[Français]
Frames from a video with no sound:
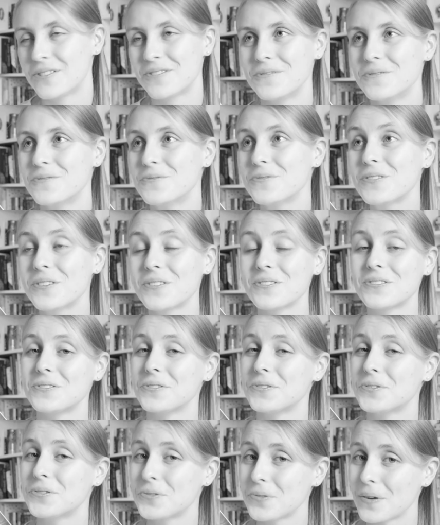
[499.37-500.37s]
je ne doute que ce
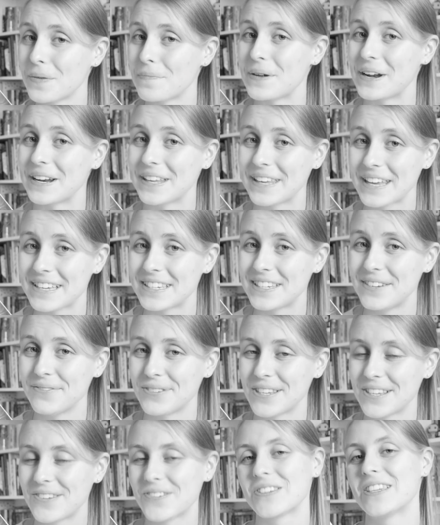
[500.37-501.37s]
ne soit pas le cas si
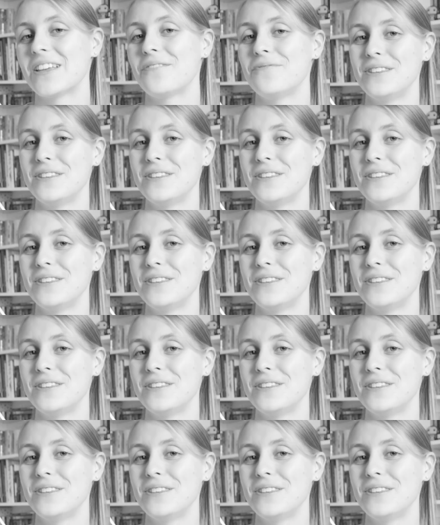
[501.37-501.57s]
vous êtes sur cette